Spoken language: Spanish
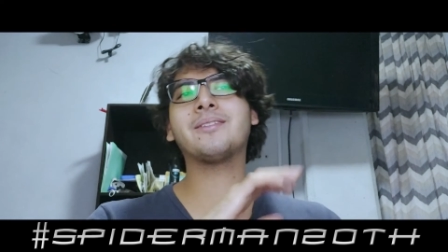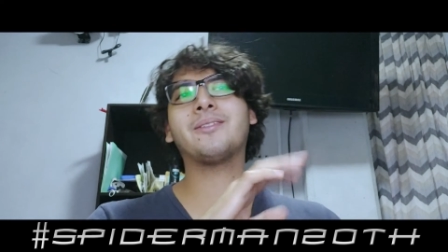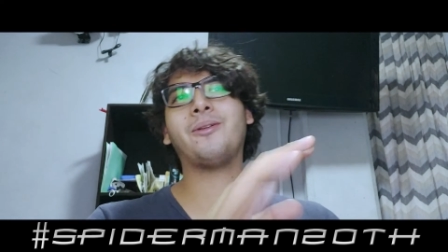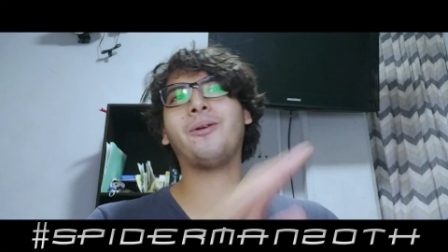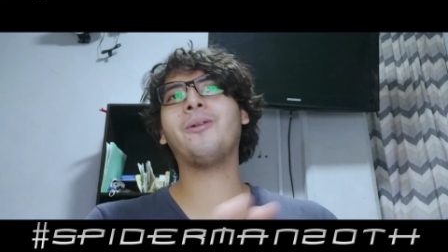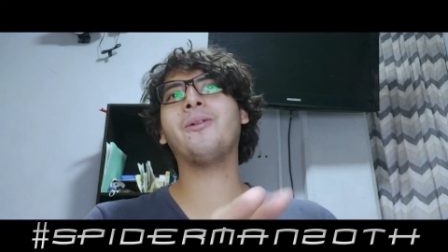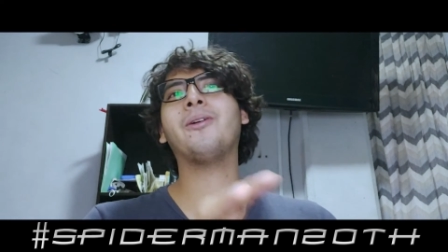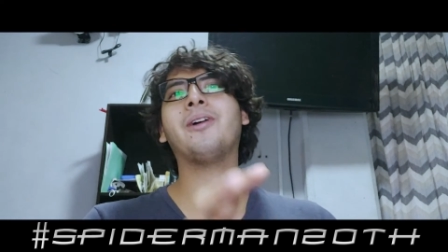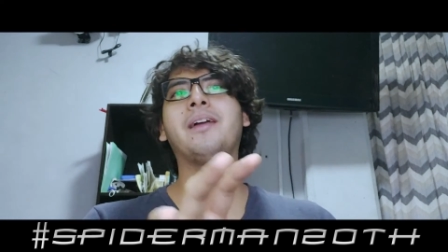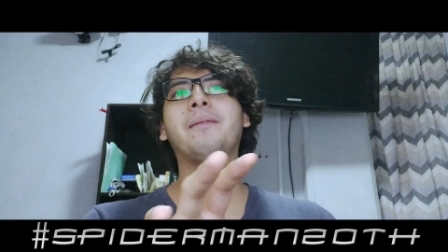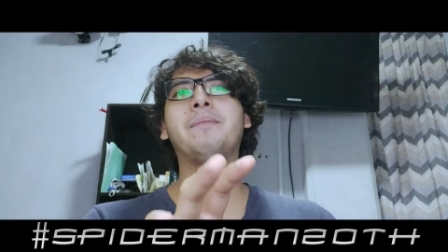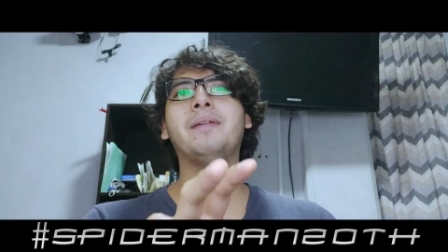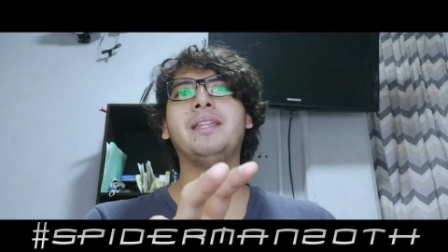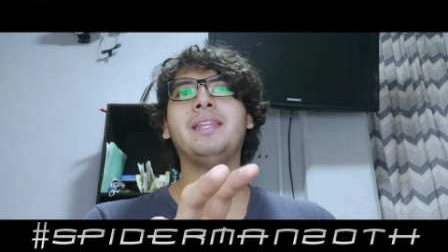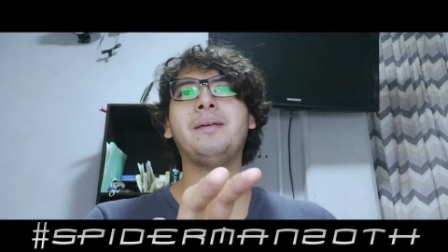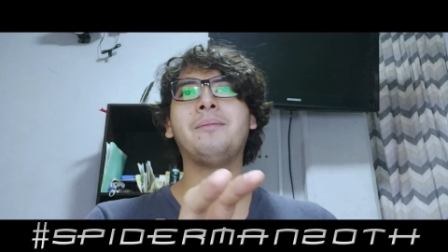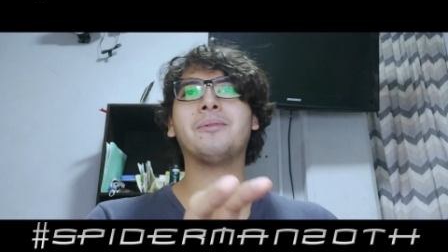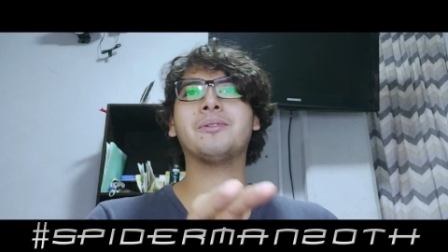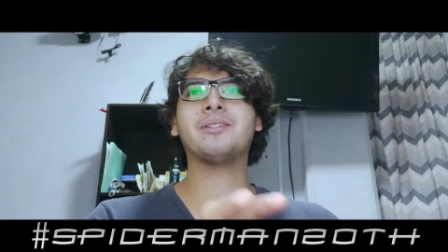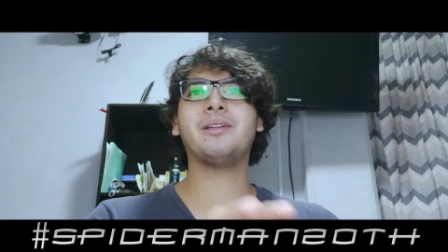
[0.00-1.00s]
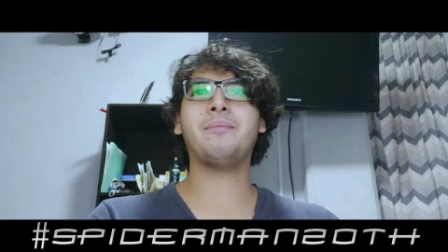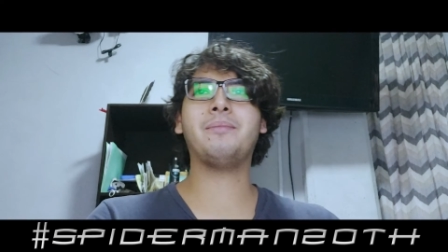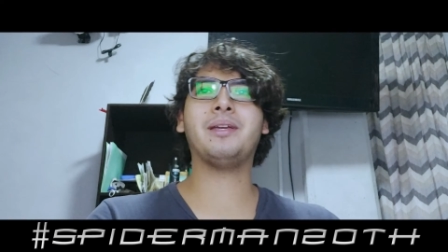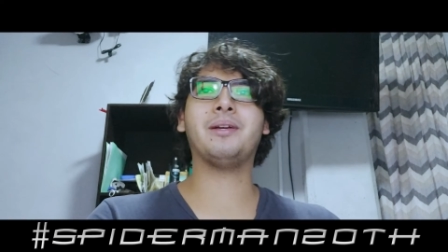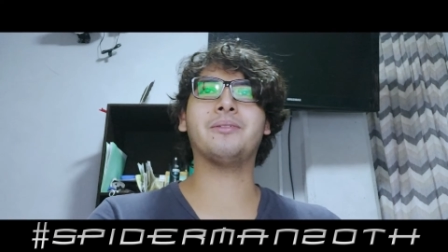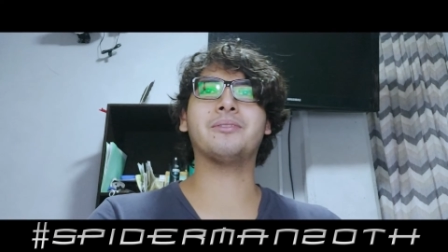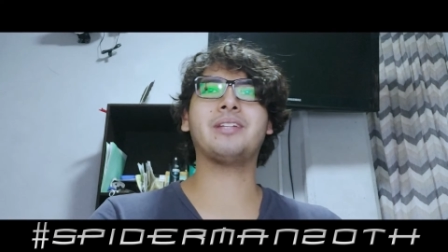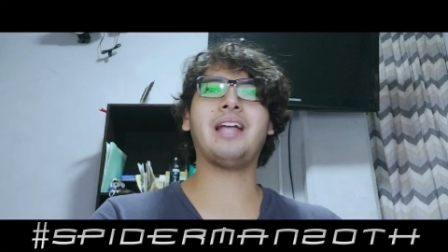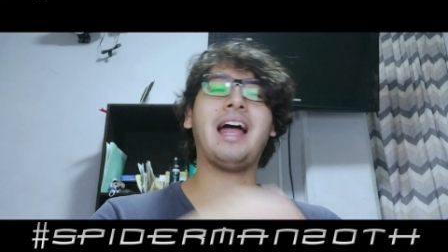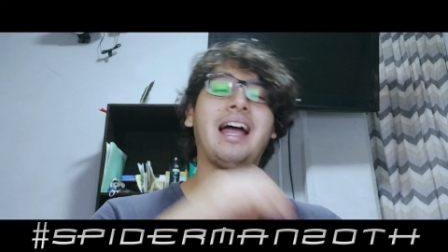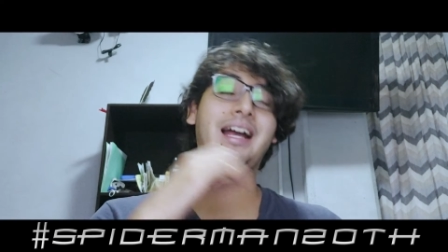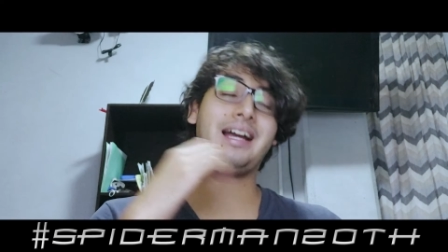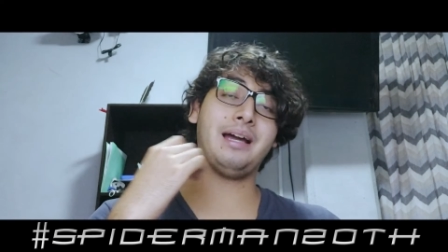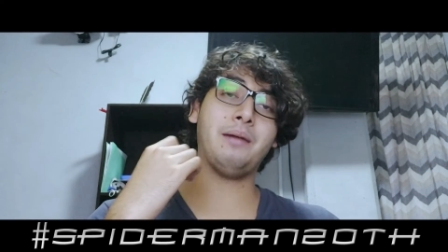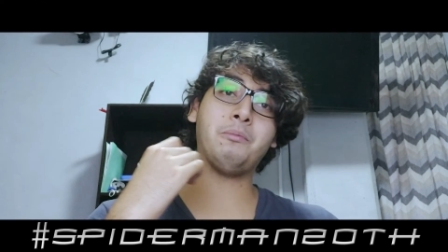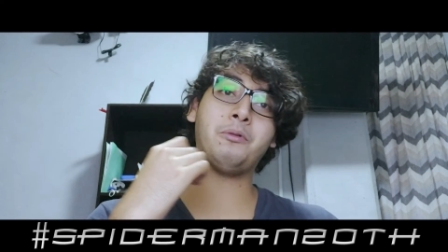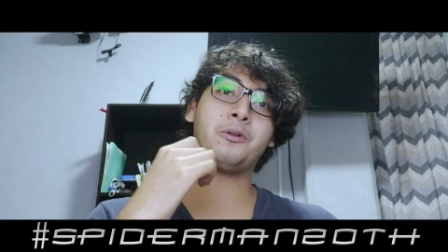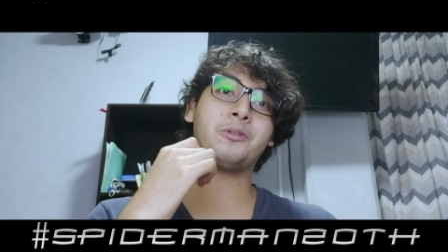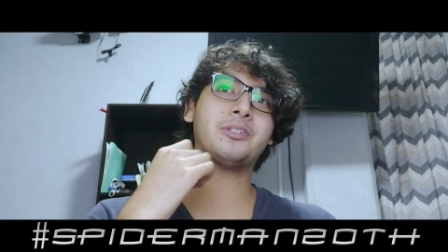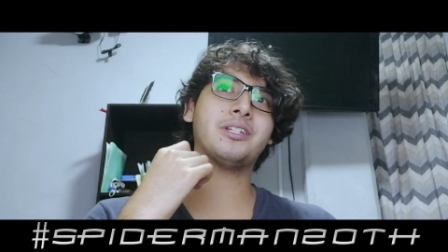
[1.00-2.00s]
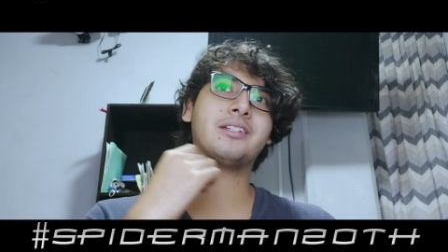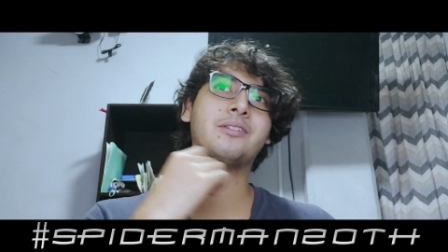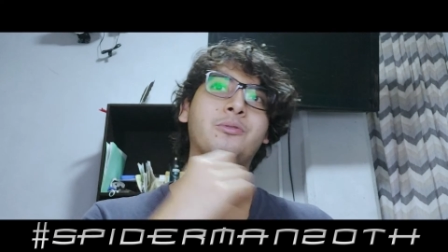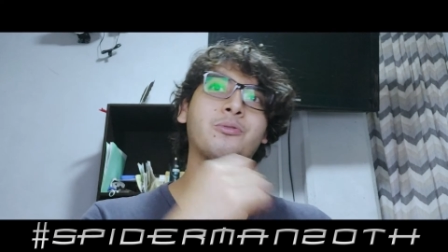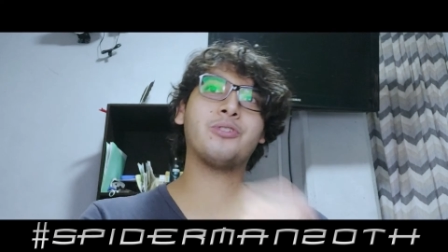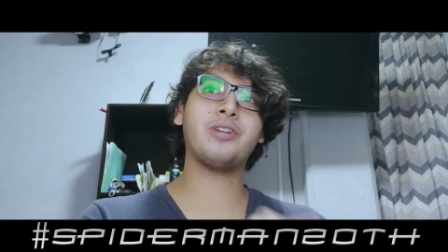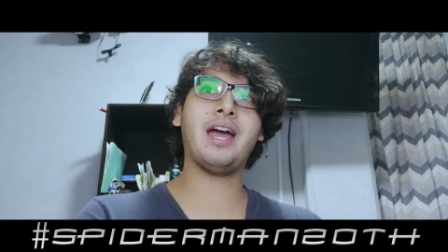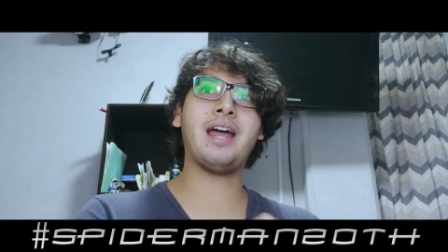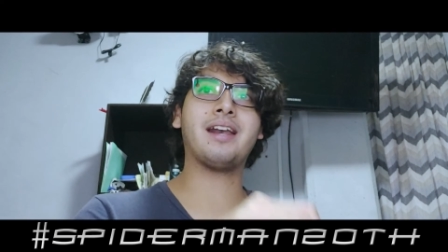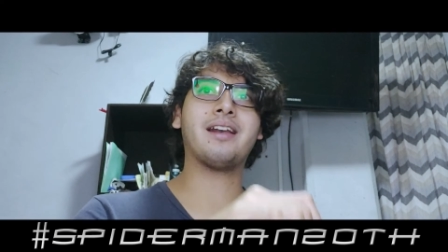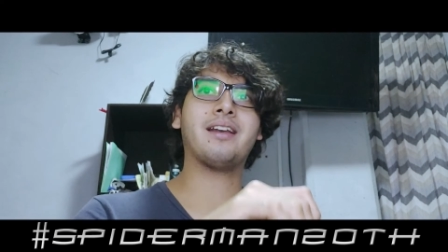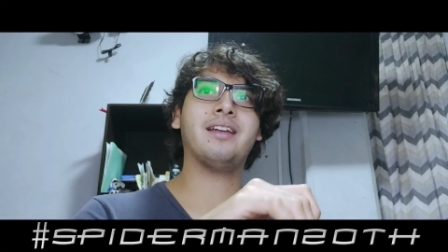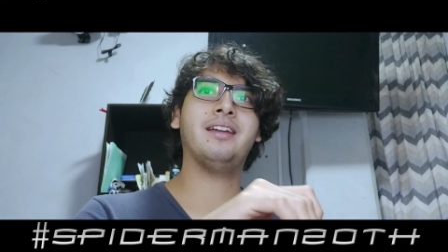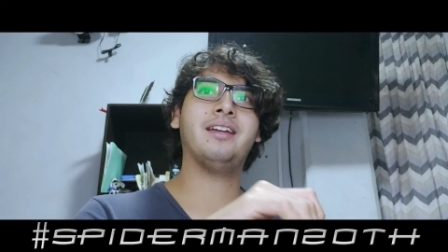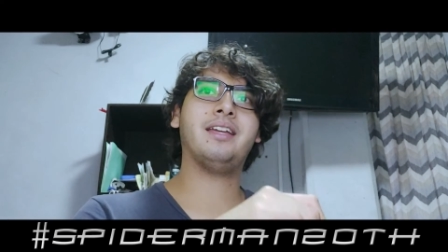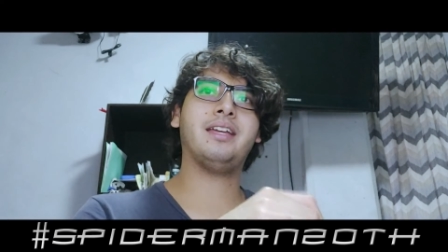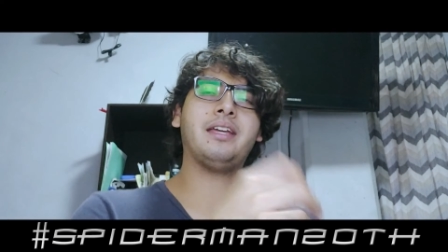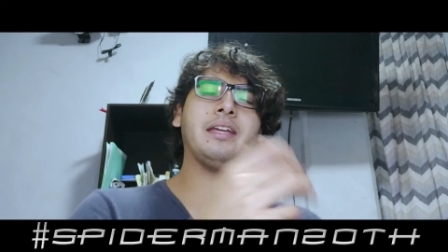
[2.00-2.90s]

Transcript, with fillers: es todo lo que pedimos, amigos. Hagámonos escuchar.